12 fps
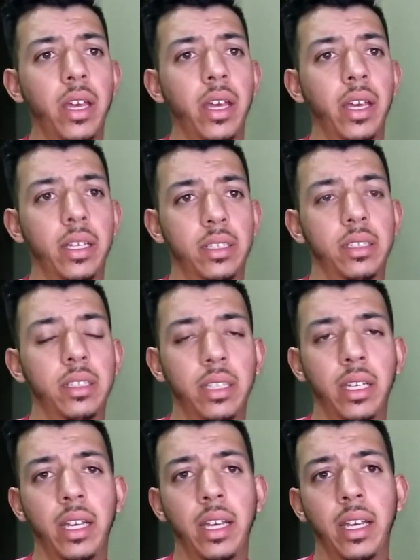
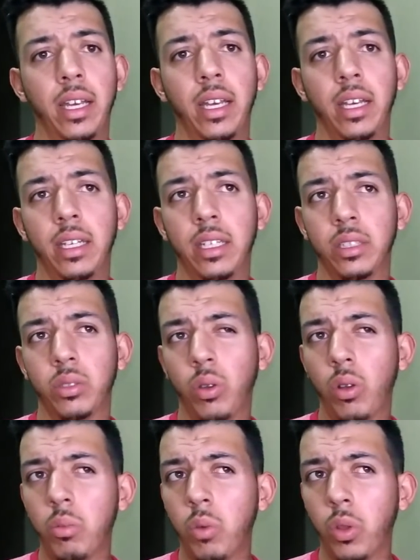este, que son
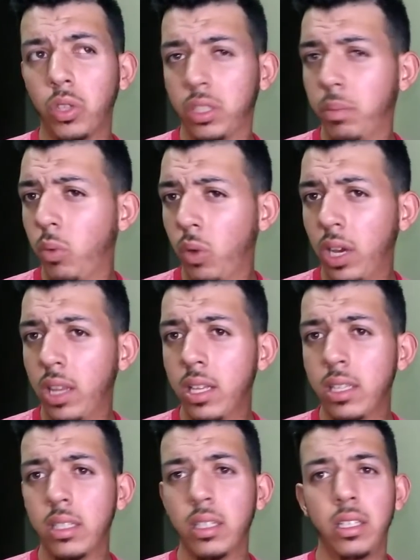como 12
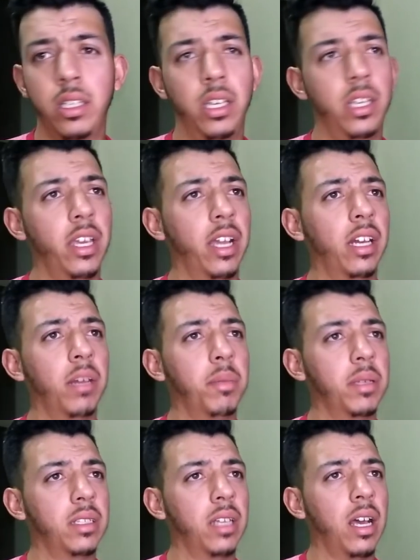pulgadas, y llegan a
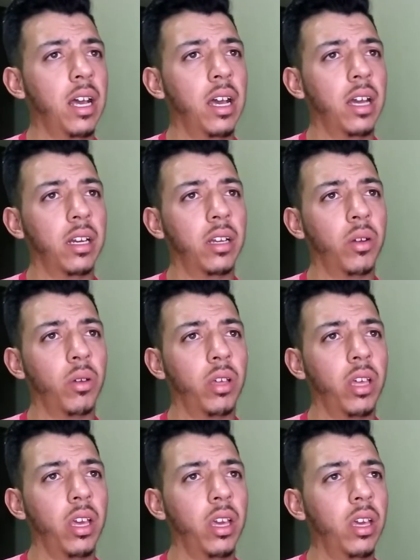pesar creo
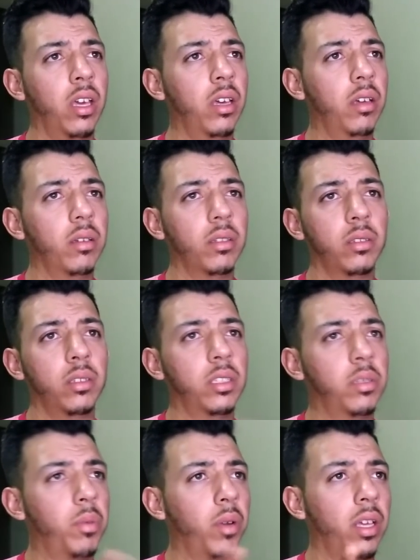que
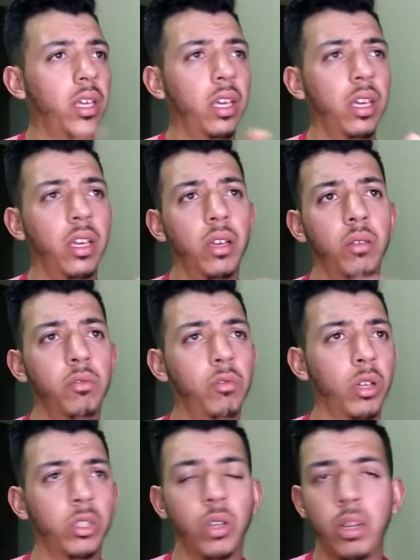dice por aquí
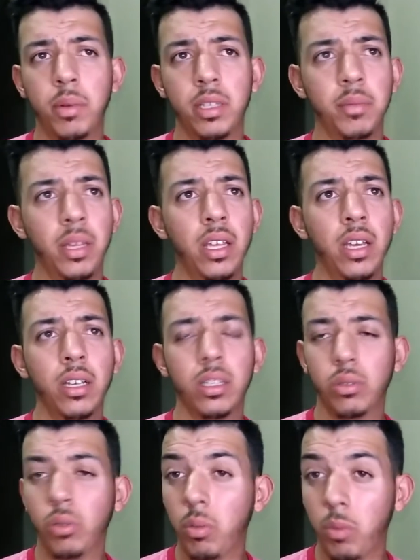cuatro libras y media, que
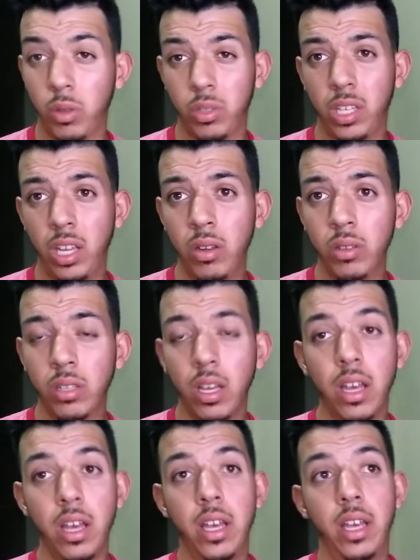son como 2 kilos.
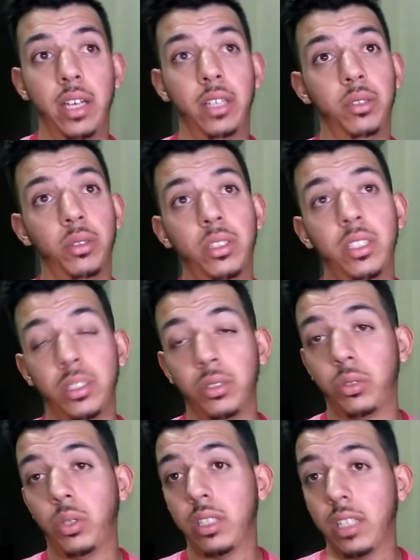Entonces, si nos
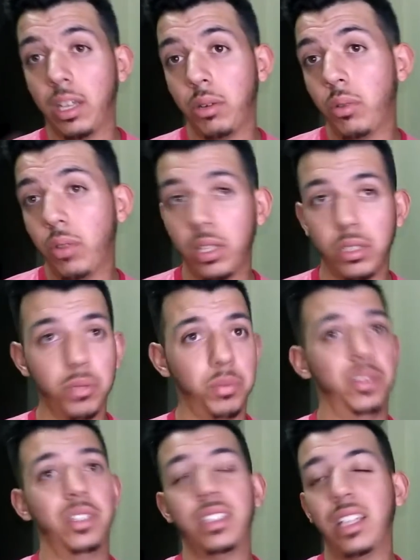toca sacar uno de esos,
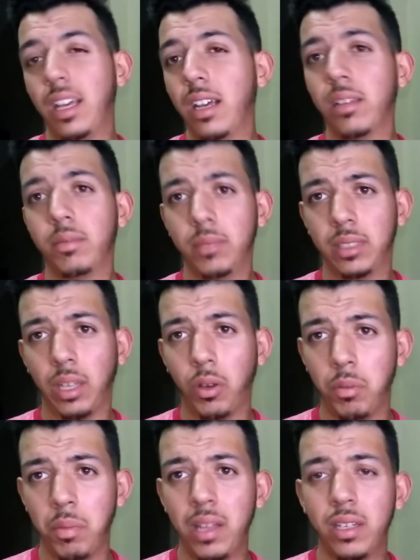pues está,
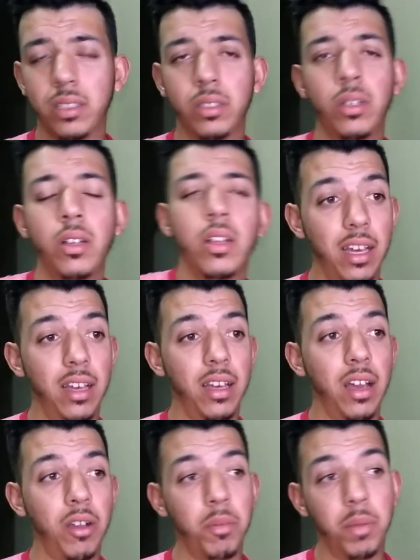con madres, ¿no?
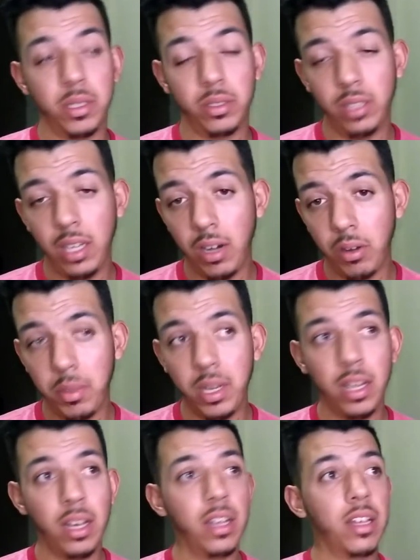A comparación de la lobina,